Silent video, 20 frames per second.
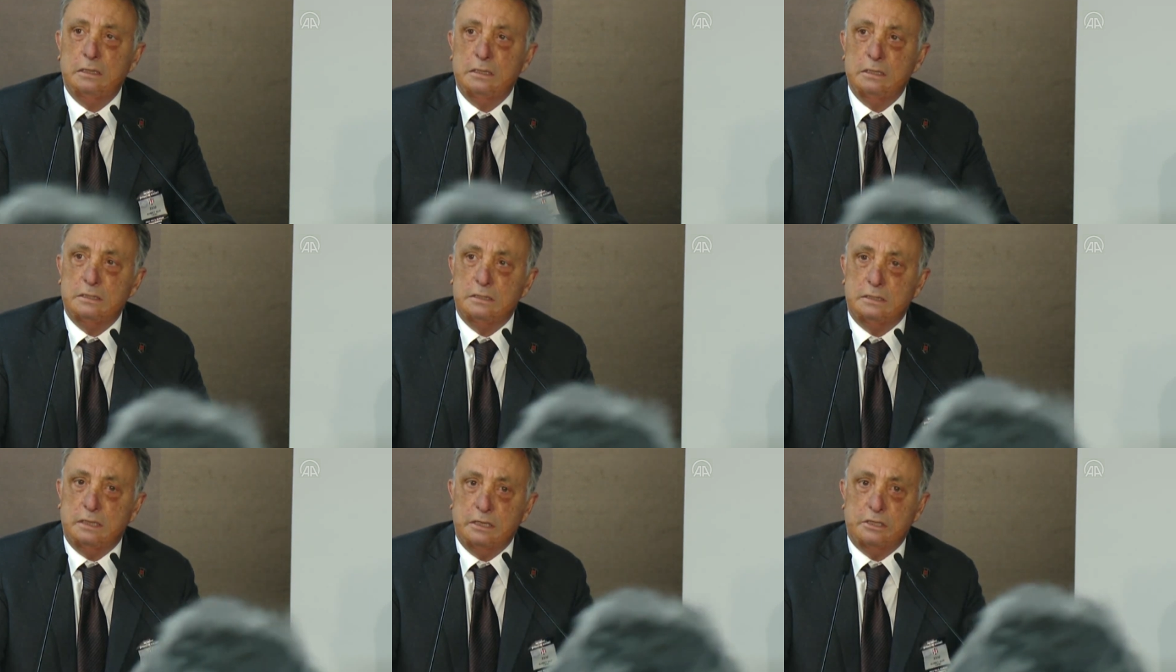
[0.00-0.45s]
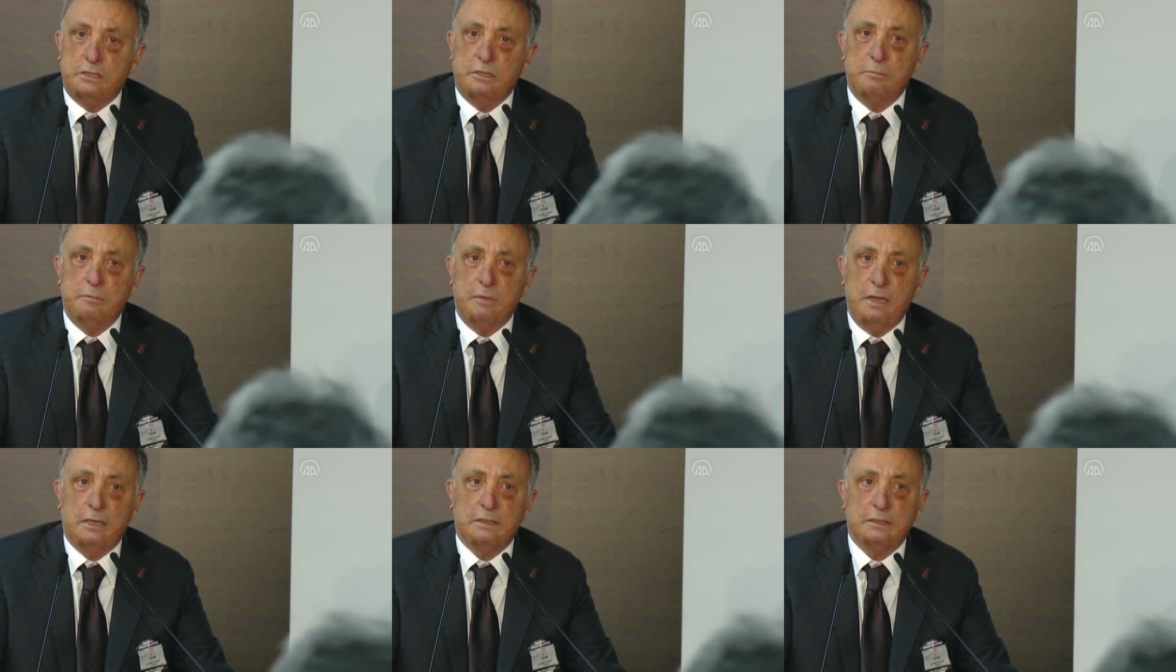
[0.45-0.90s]

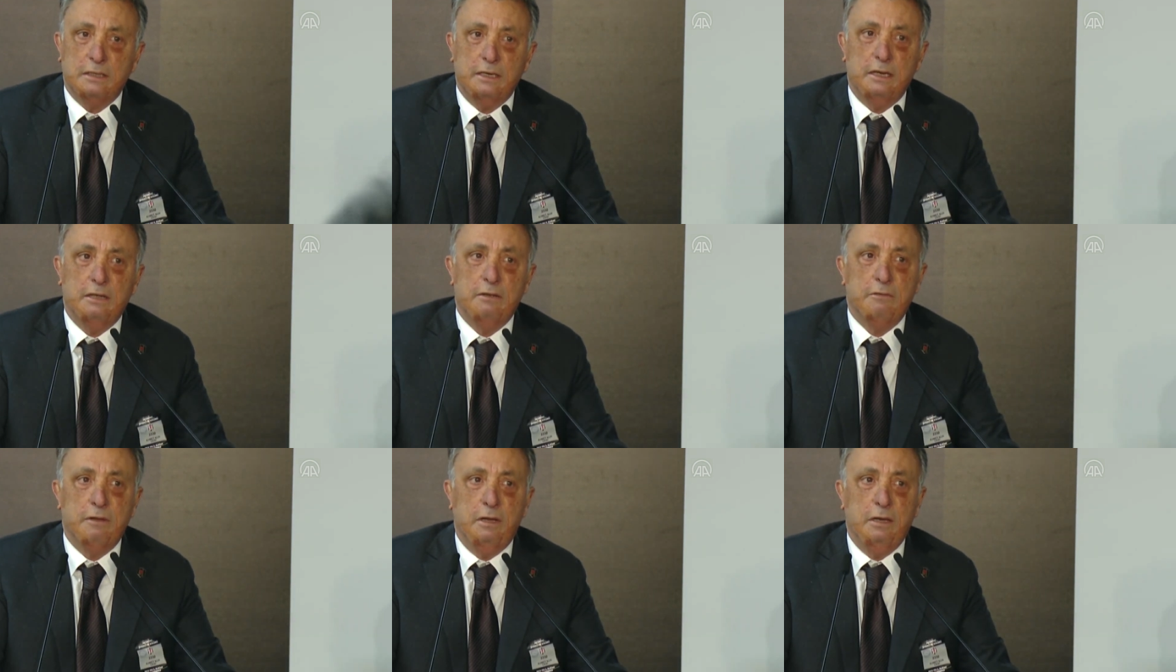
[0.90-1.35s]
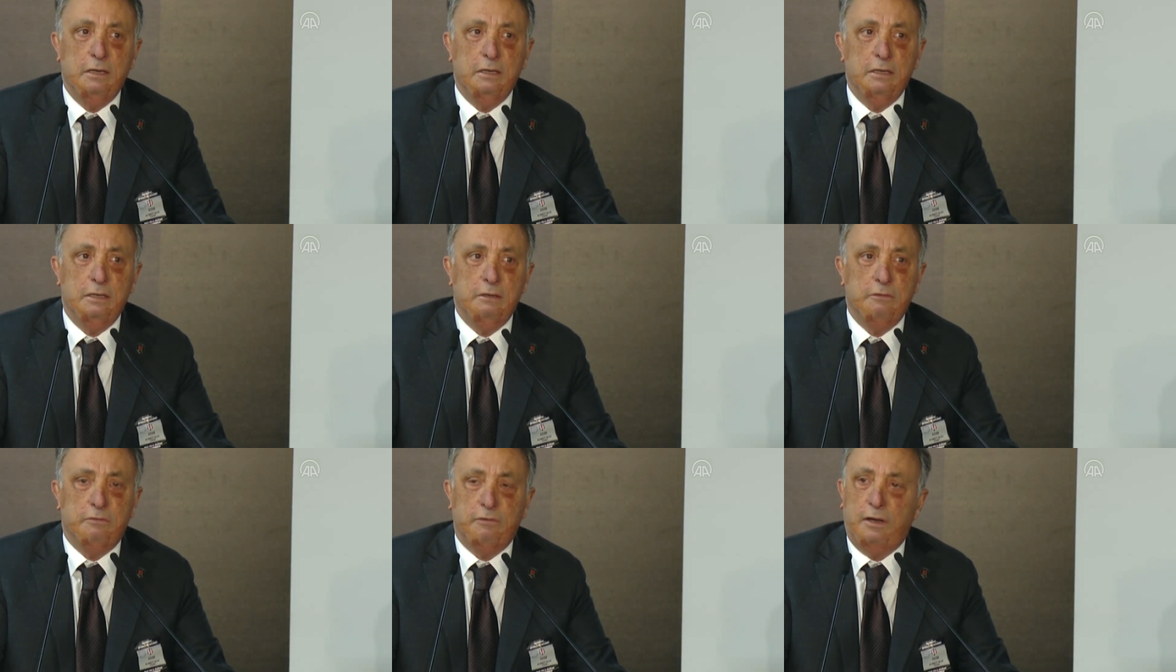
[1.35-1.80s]
seçimlerden evvel
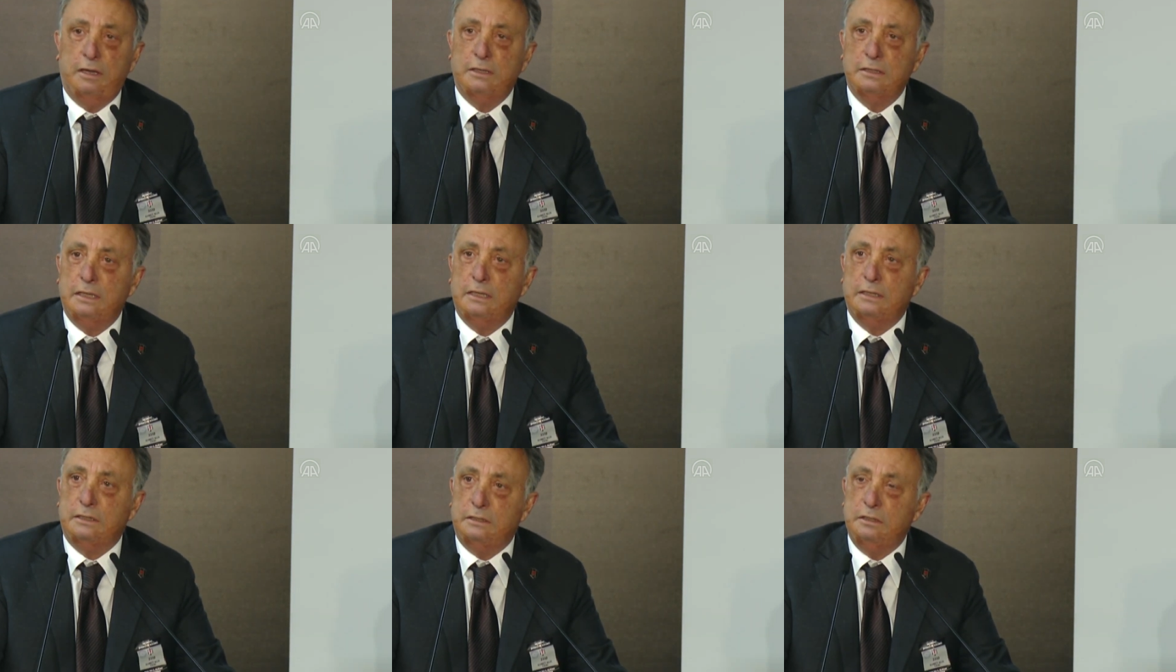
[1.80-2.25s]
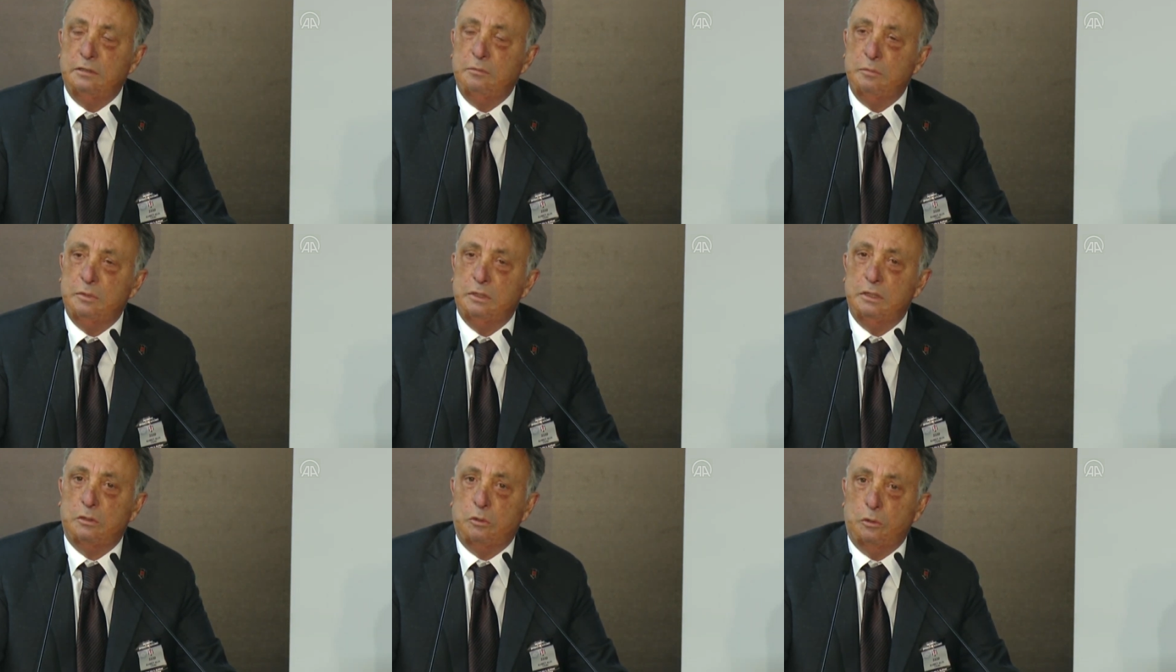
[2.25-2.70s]
ifade
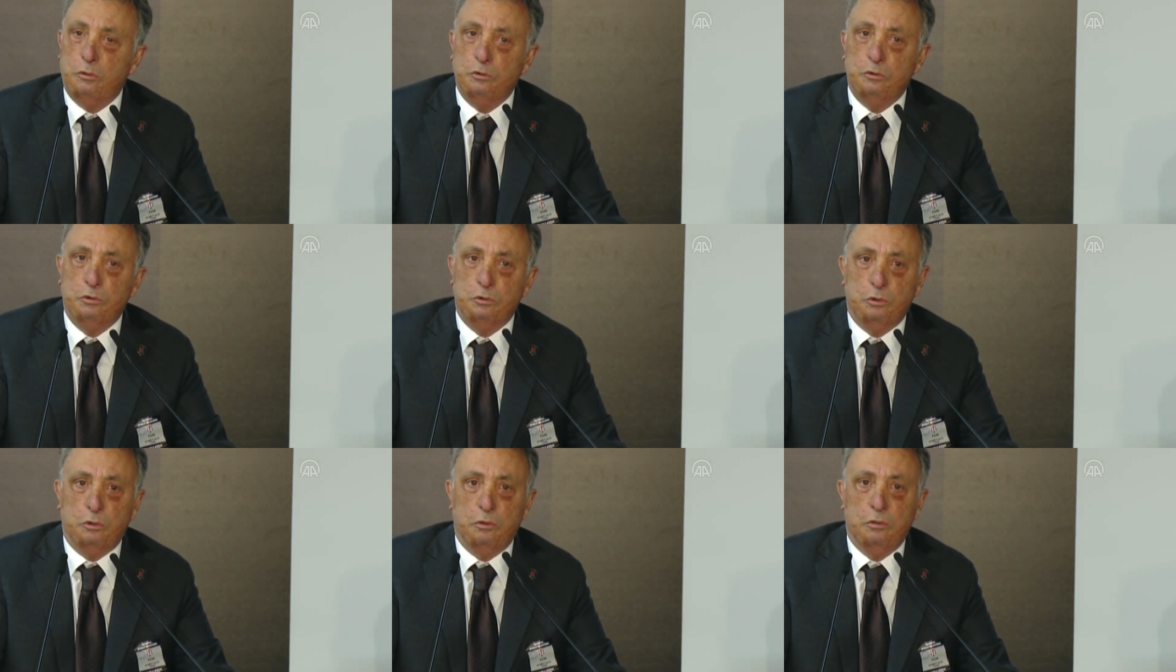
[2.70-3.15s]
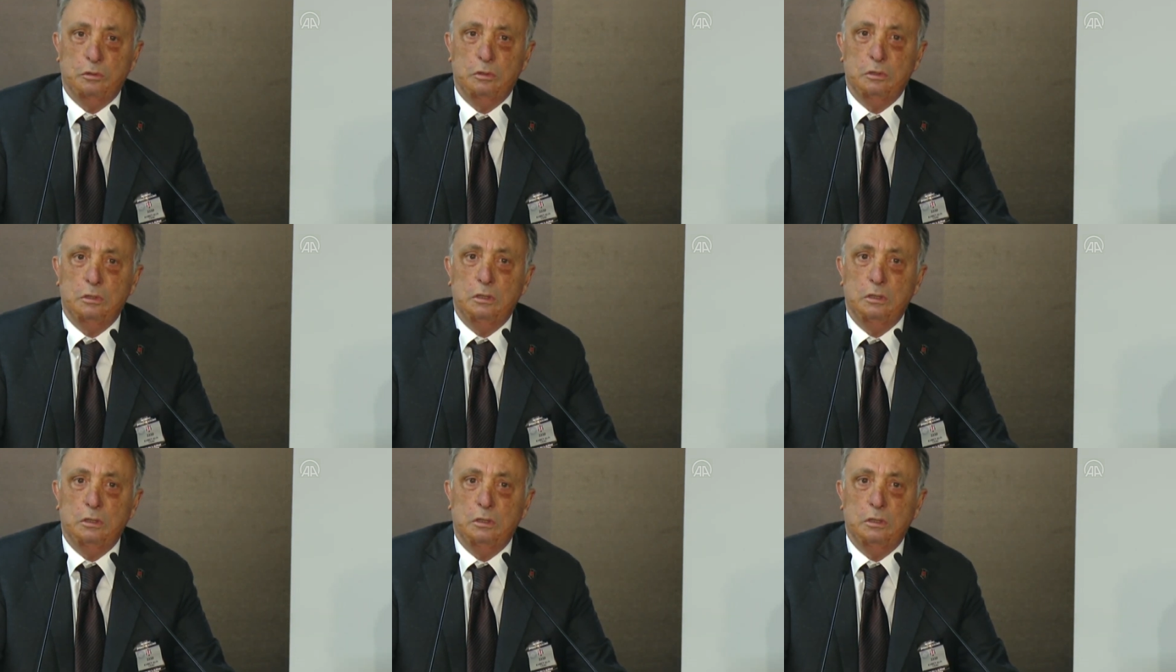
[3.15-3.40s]
ettiğim bir konuydu.